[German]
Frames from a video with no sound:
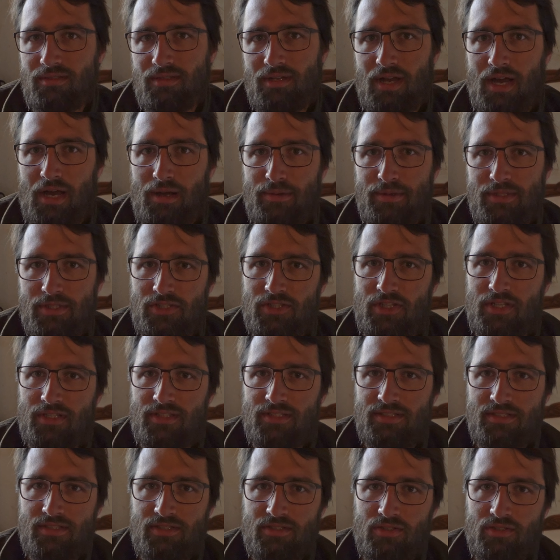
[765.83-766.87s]
aber es starten
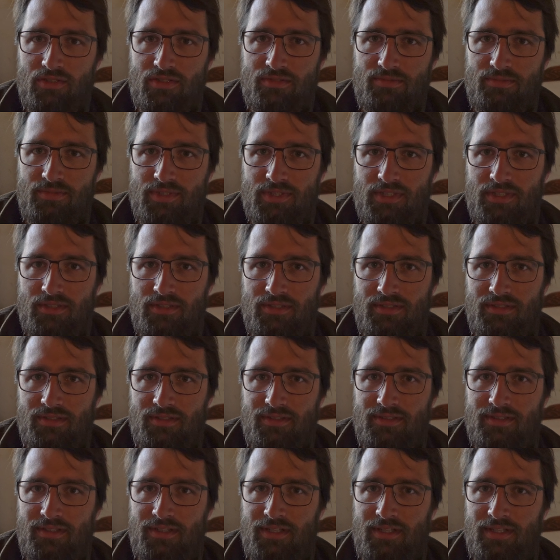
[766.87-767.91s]
sie trotzdem nicht.
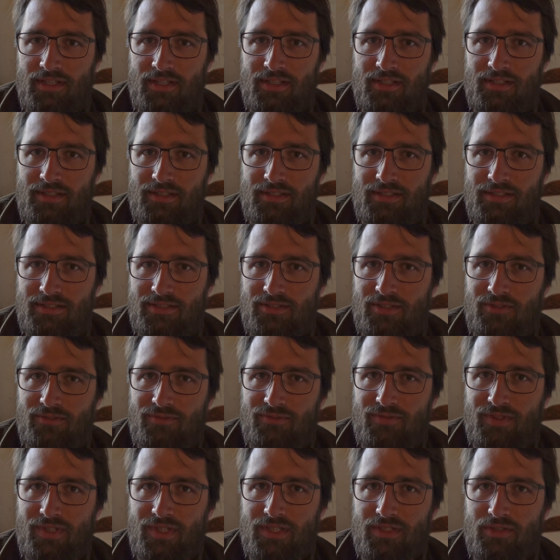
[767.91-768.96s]
Jetzt
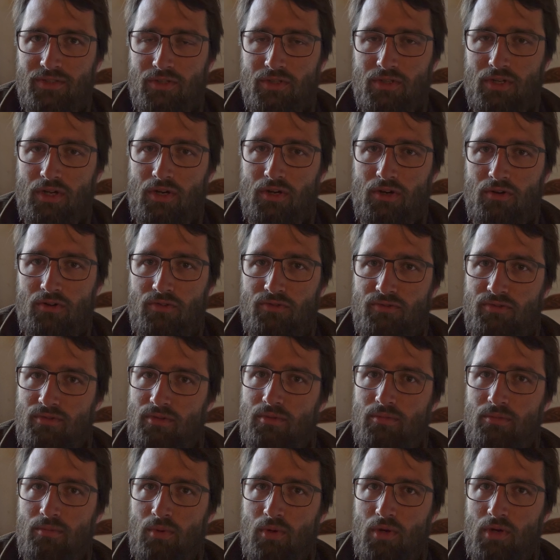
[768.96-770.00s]
hoffen wir noch auf
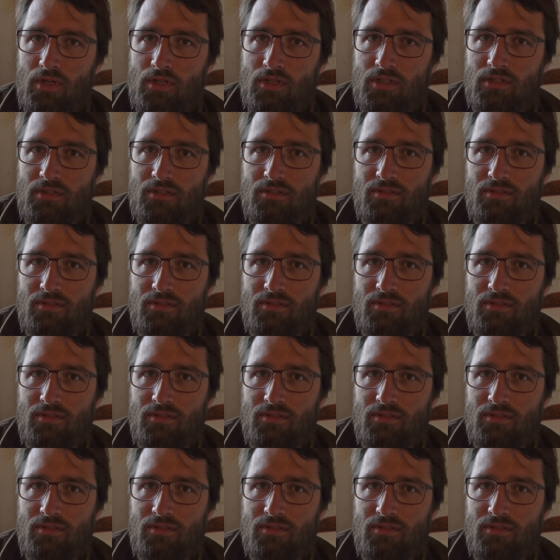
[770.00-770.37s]
morgen.